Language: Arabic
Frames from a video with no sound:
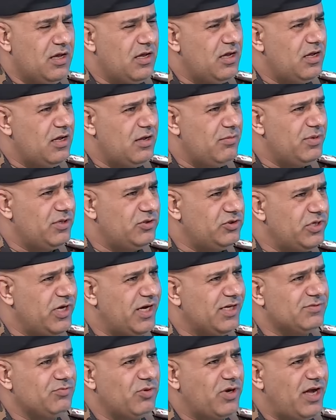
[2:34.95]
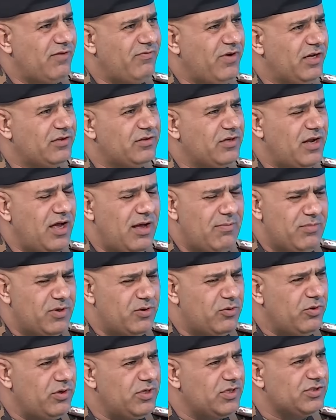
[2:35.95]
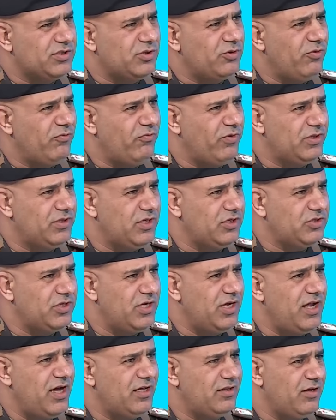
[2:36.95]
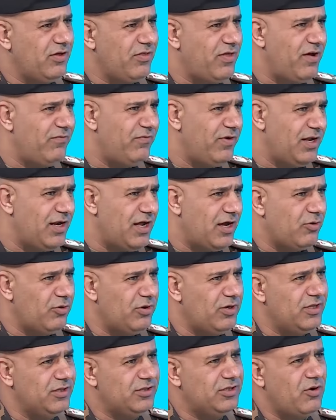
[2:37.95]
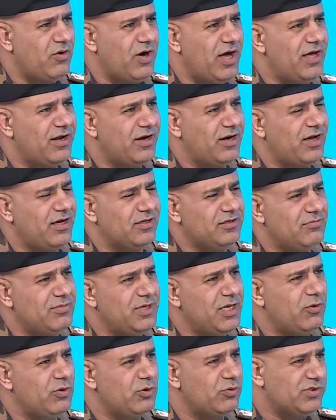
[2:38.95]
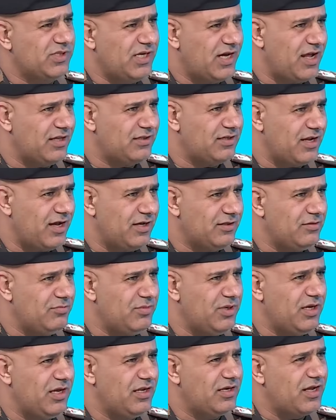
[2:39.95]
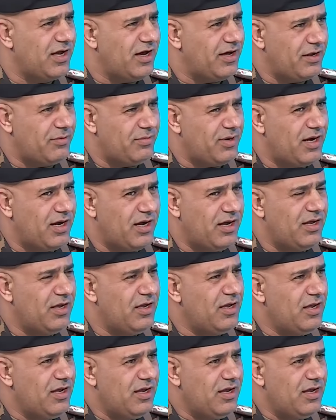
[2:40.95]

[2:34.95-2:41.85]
آه، من جهاز مكافحة الإرهاب من كل الصنوف والتشكيلات إضافة إلى كل الدوائر الخدمية والوزارات الخدمية الكهرباء